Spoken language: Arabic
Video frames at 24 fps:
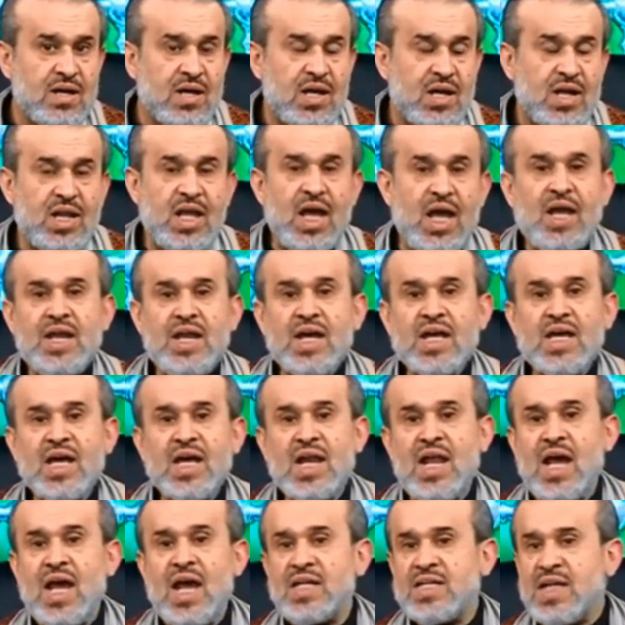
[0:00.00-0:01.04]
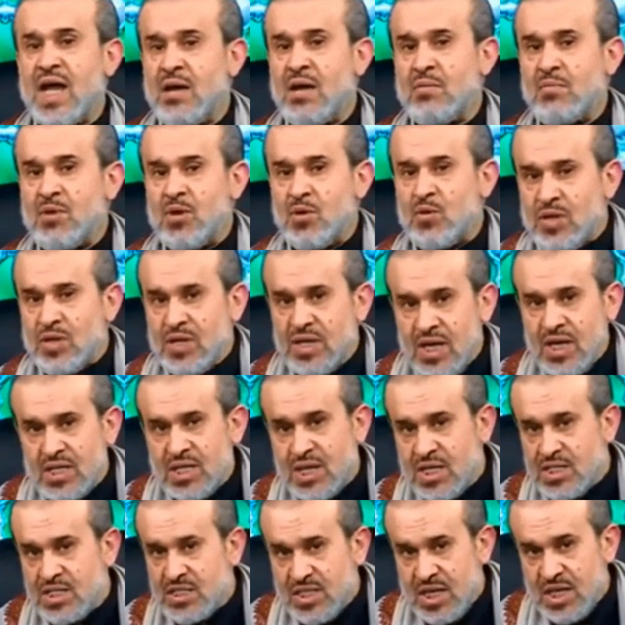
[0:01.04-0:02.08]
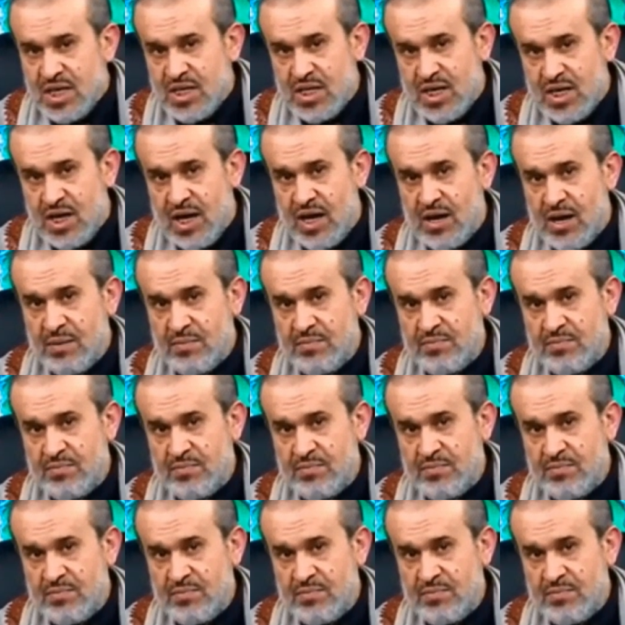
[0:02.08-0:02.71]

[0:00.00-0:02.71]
لانك لا تحمل نيه سيئه